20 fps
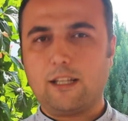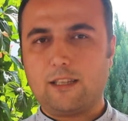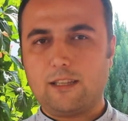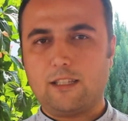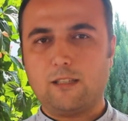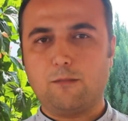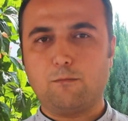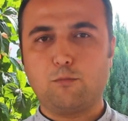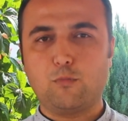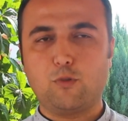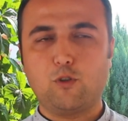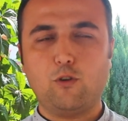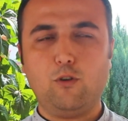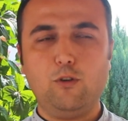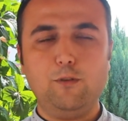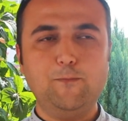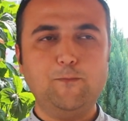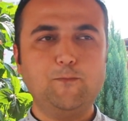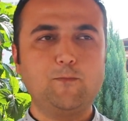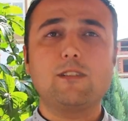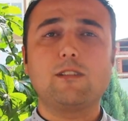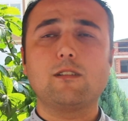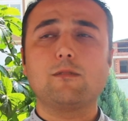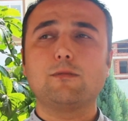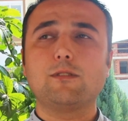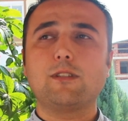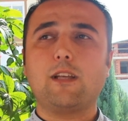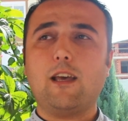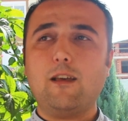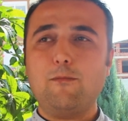ettiğim bir yol
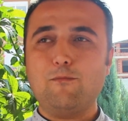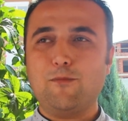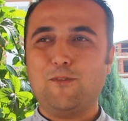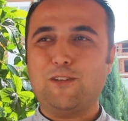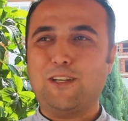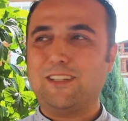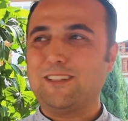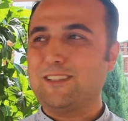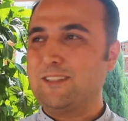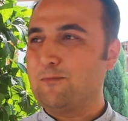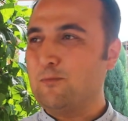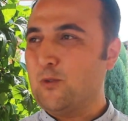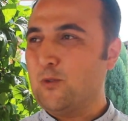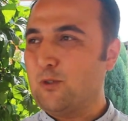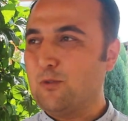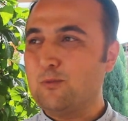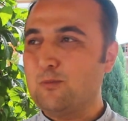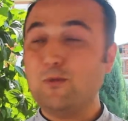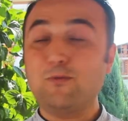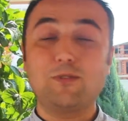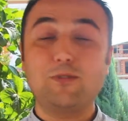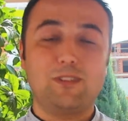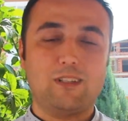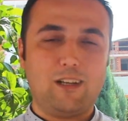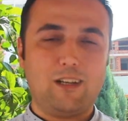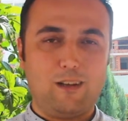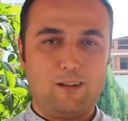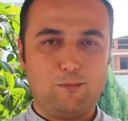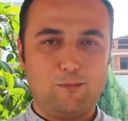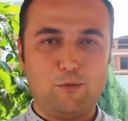kitabın en beğendiğim bölümü
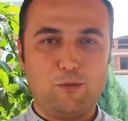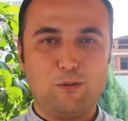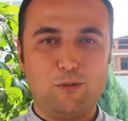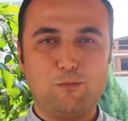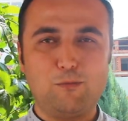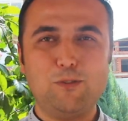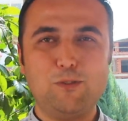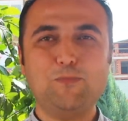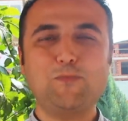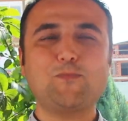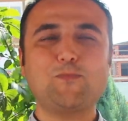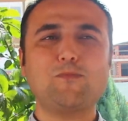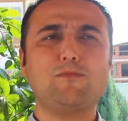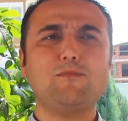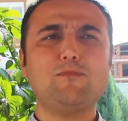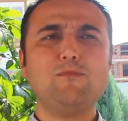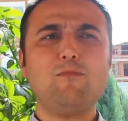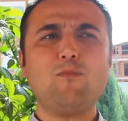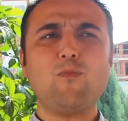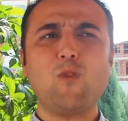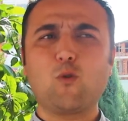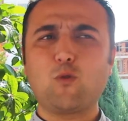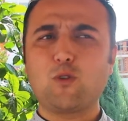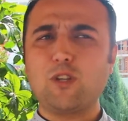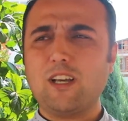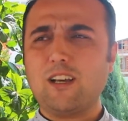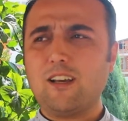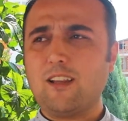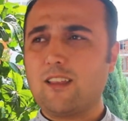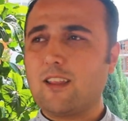final bölümü.
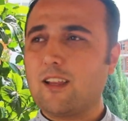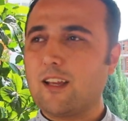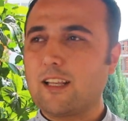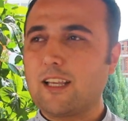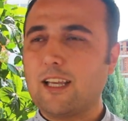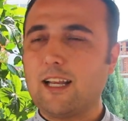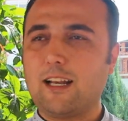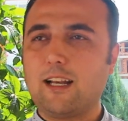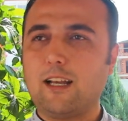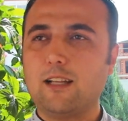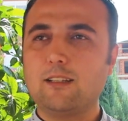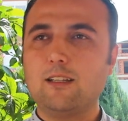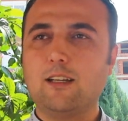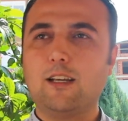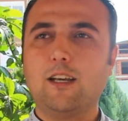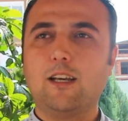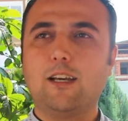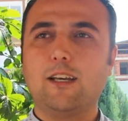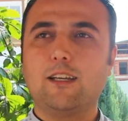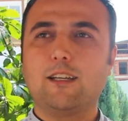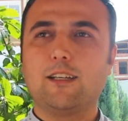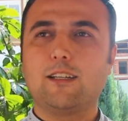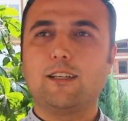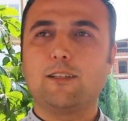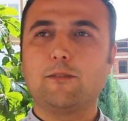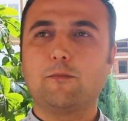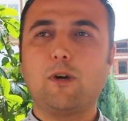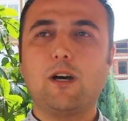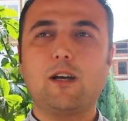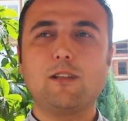Buraya kadar gelen e,
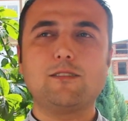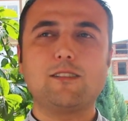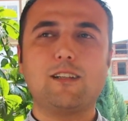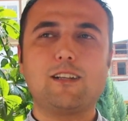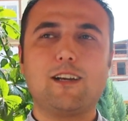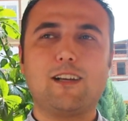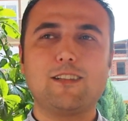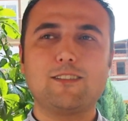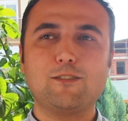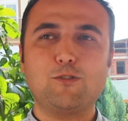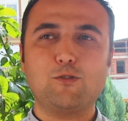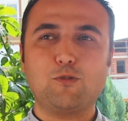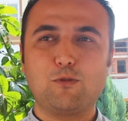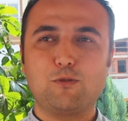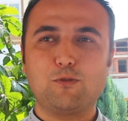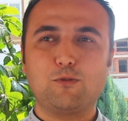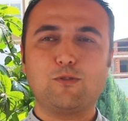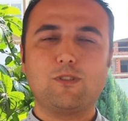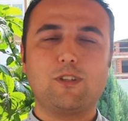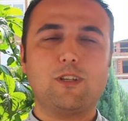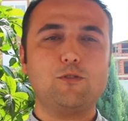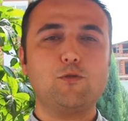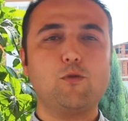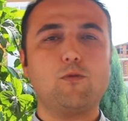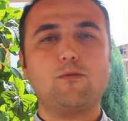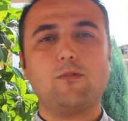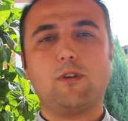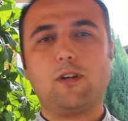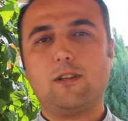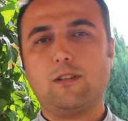maceranın sonunda çok
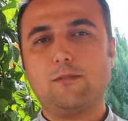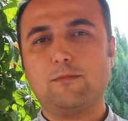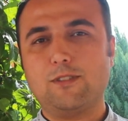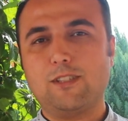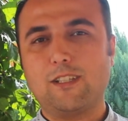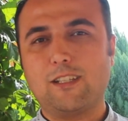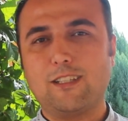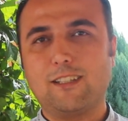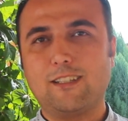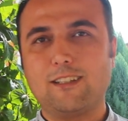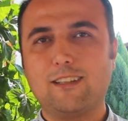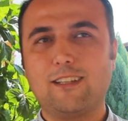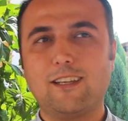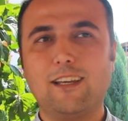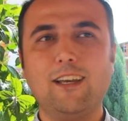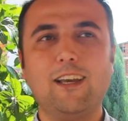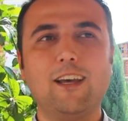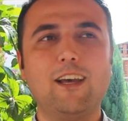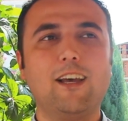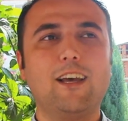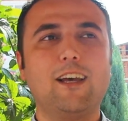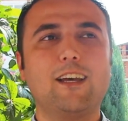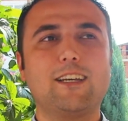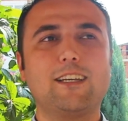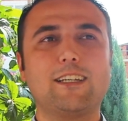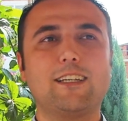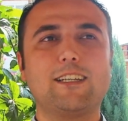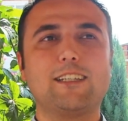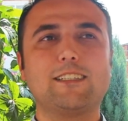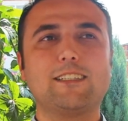farklı bir şekilde
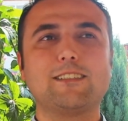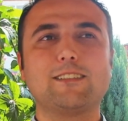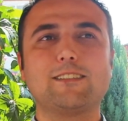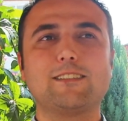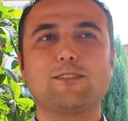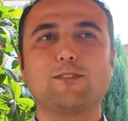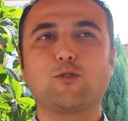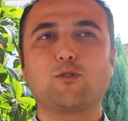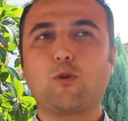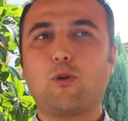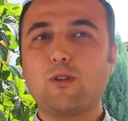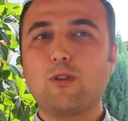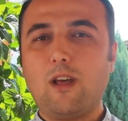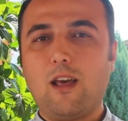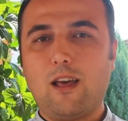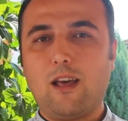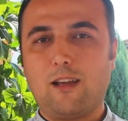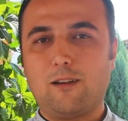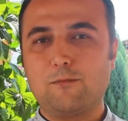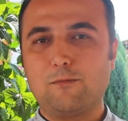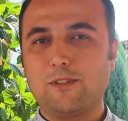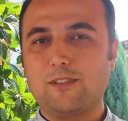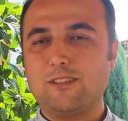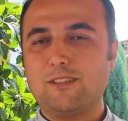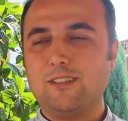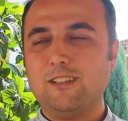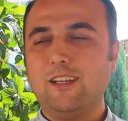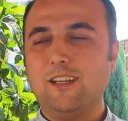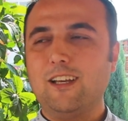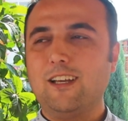e, sona
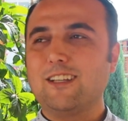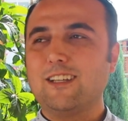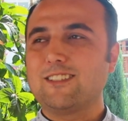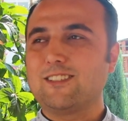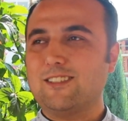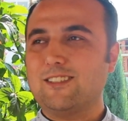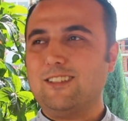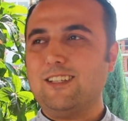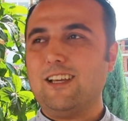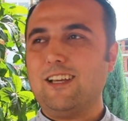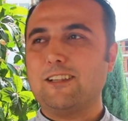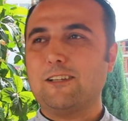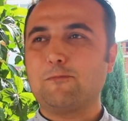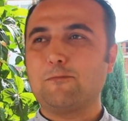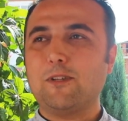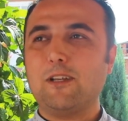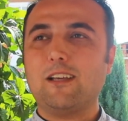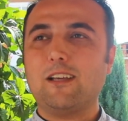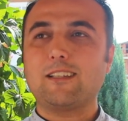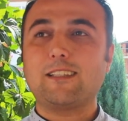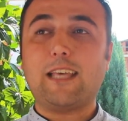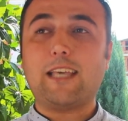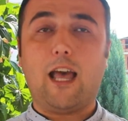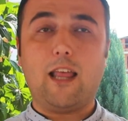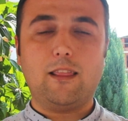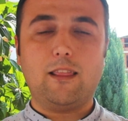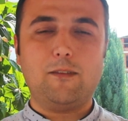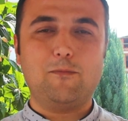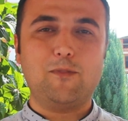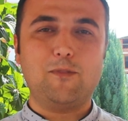ermesi ciddi anlamda
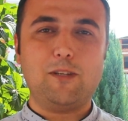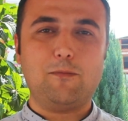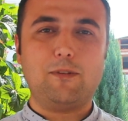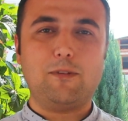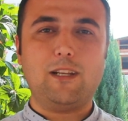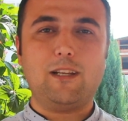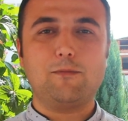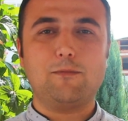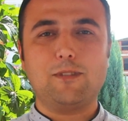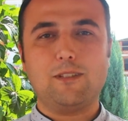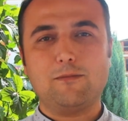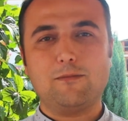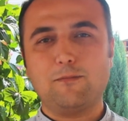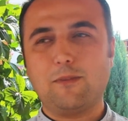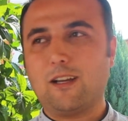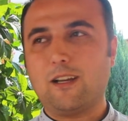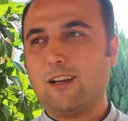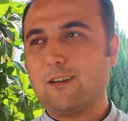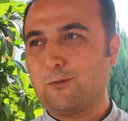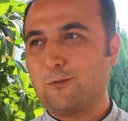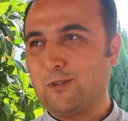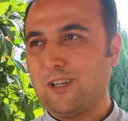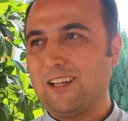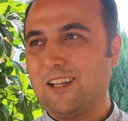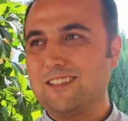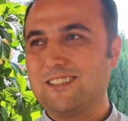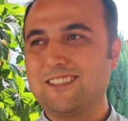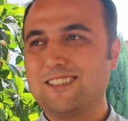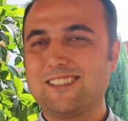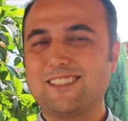kendimde bile bir merak
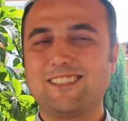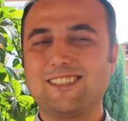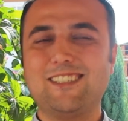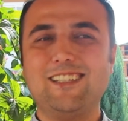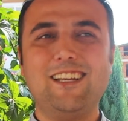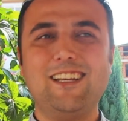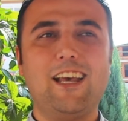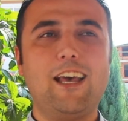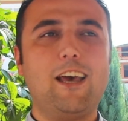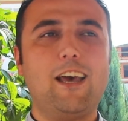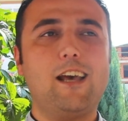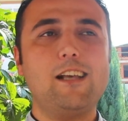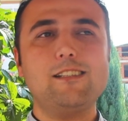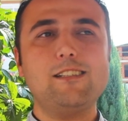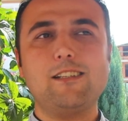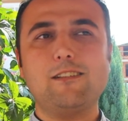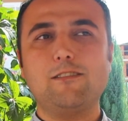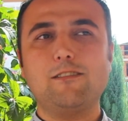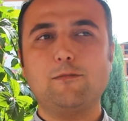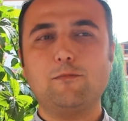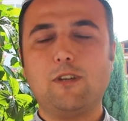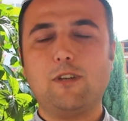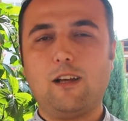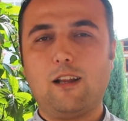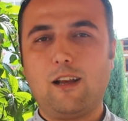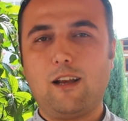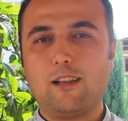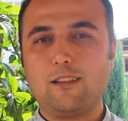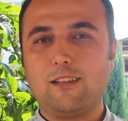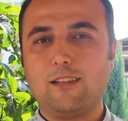uyandırdı. En sevdiğim
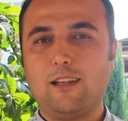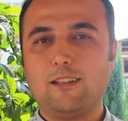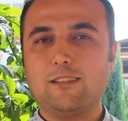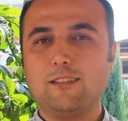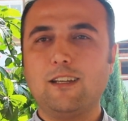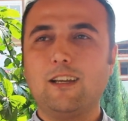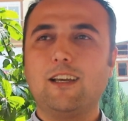karakter